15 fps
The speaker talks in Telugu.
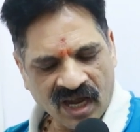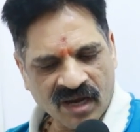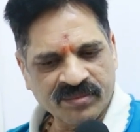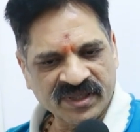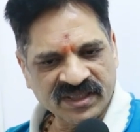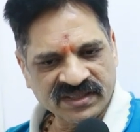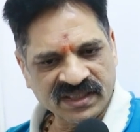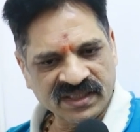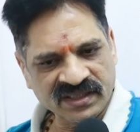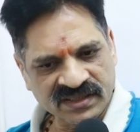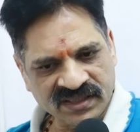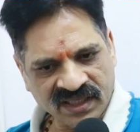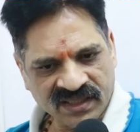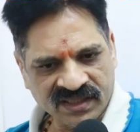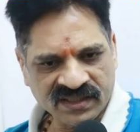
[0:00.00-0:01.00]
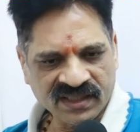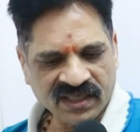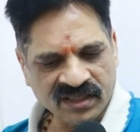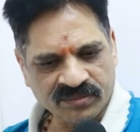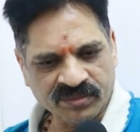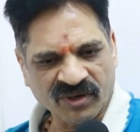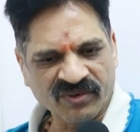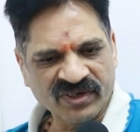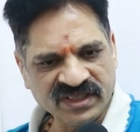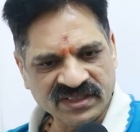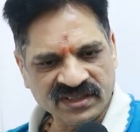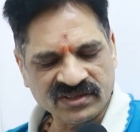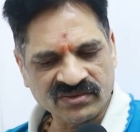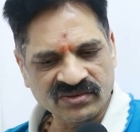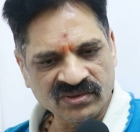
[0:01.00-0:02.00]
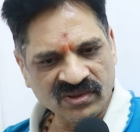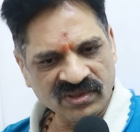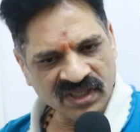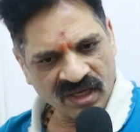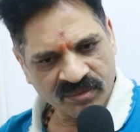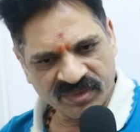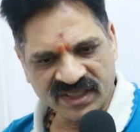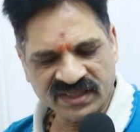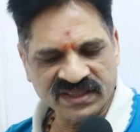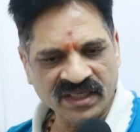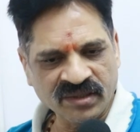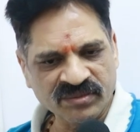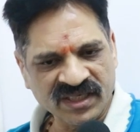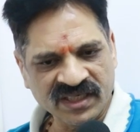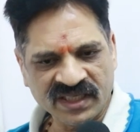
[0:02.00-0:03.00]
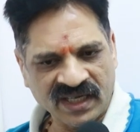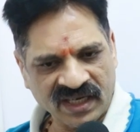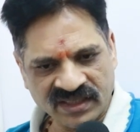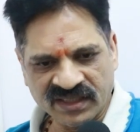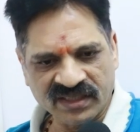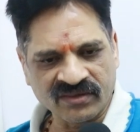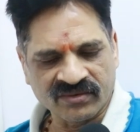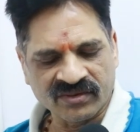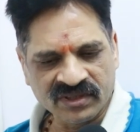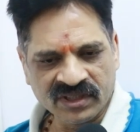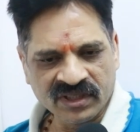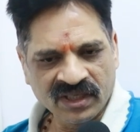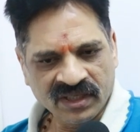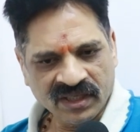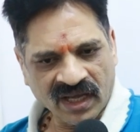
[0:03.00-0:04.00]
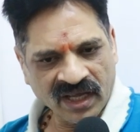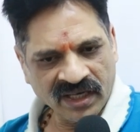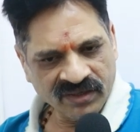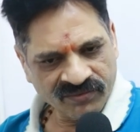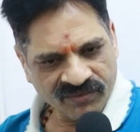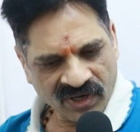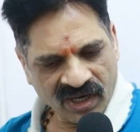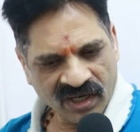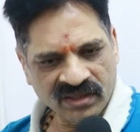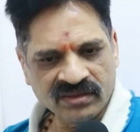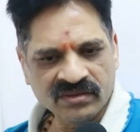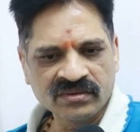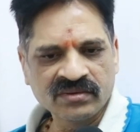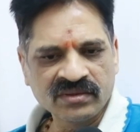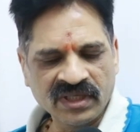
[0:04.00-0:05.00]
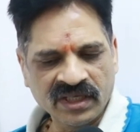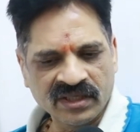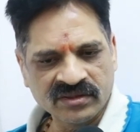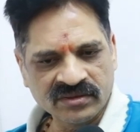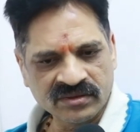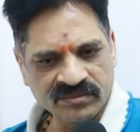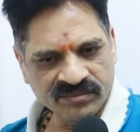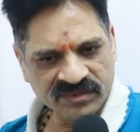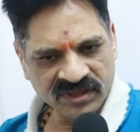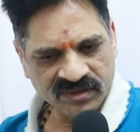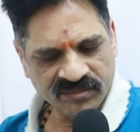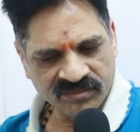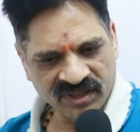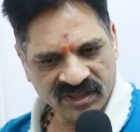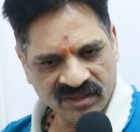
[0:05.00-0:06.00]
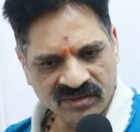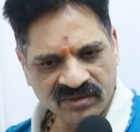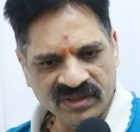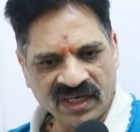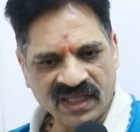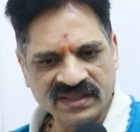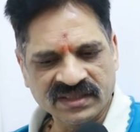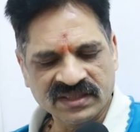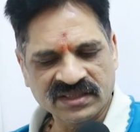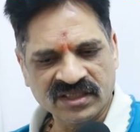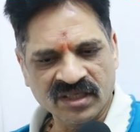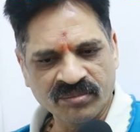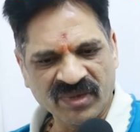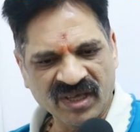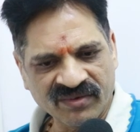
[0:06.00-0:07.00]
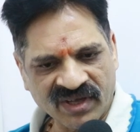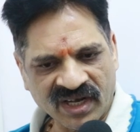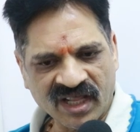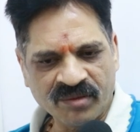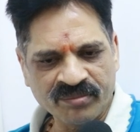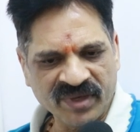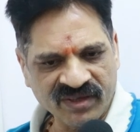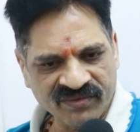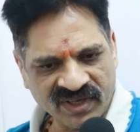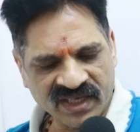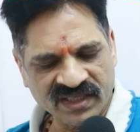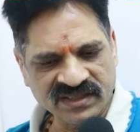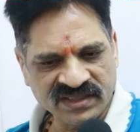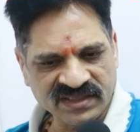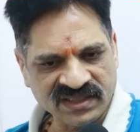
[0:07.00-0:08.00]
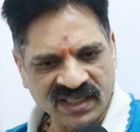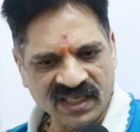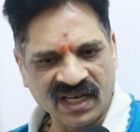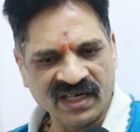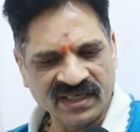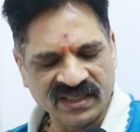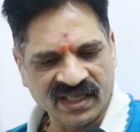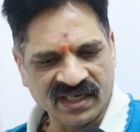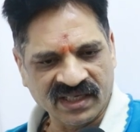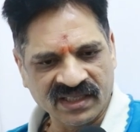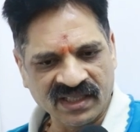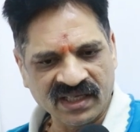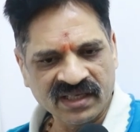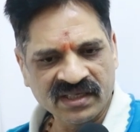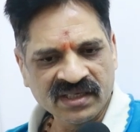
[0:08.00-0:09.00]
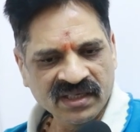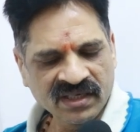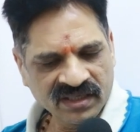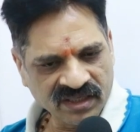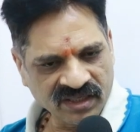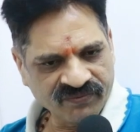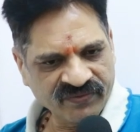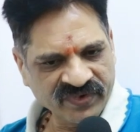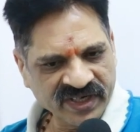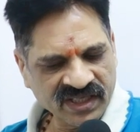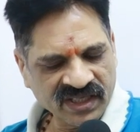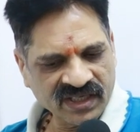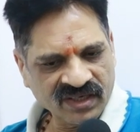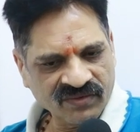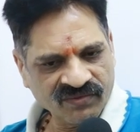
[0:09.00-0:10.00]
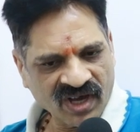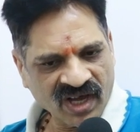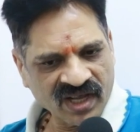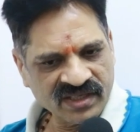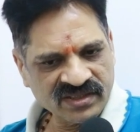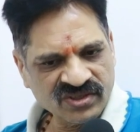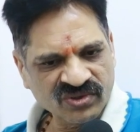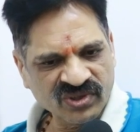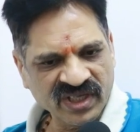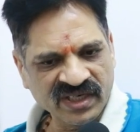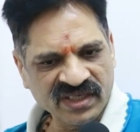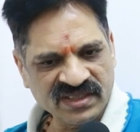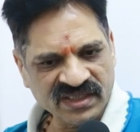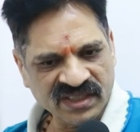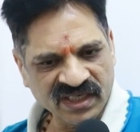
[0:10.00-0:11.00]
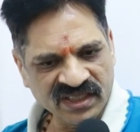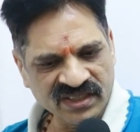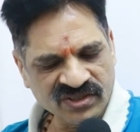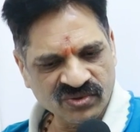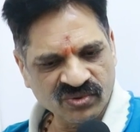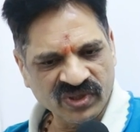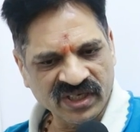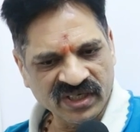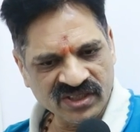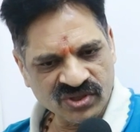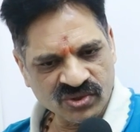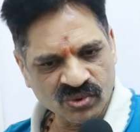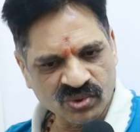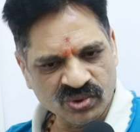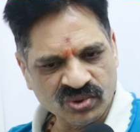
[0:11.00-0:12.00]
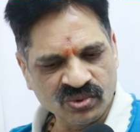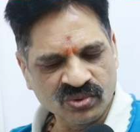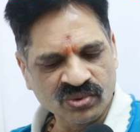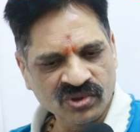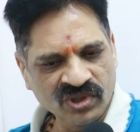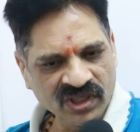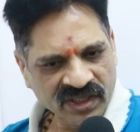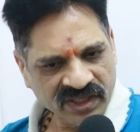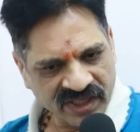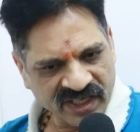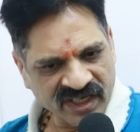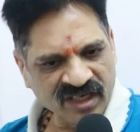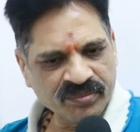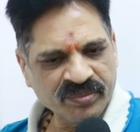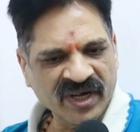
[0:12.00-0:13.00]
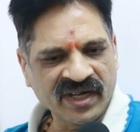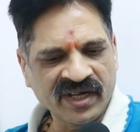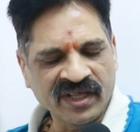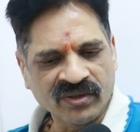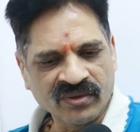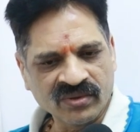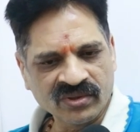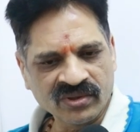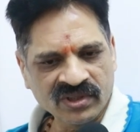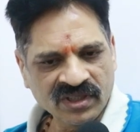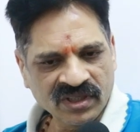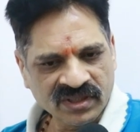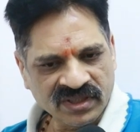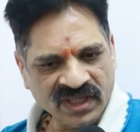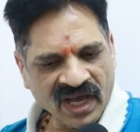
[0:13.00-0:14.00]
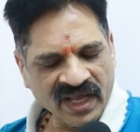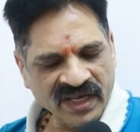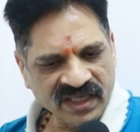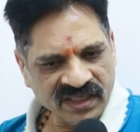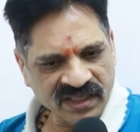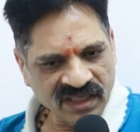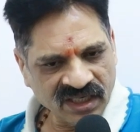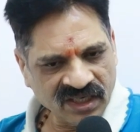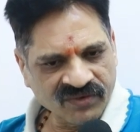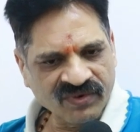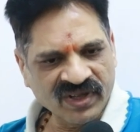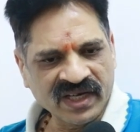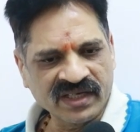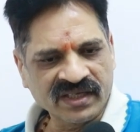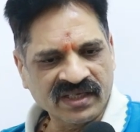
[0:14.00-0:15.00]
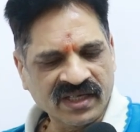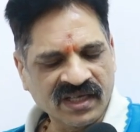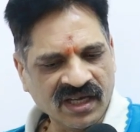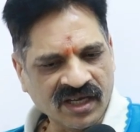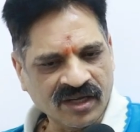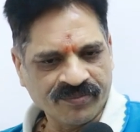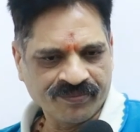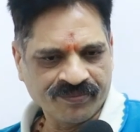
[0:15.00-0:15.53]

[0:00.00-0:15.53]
ఆ బడ్జెట్కి తగ్గట్టుగా అట్లా ప్రొవైడ్ చేసుకుంటూ దాన్ని బట్టి చేయమని అంటున్నాం కానీ వాళ్ళు లేదు మీ మీరు ఇలా చేస్తే మేము అలా మేము అలా చేస్తే ఇలా అంటున్నారు కదా డెఫినెట్గా ఇక్కడ వారసుడు ఎన్ని స్క్రీన్స్ ఎన్ని షోసు ఎన్ని పన్నీయో దానికి ఈక్వలెంట్గా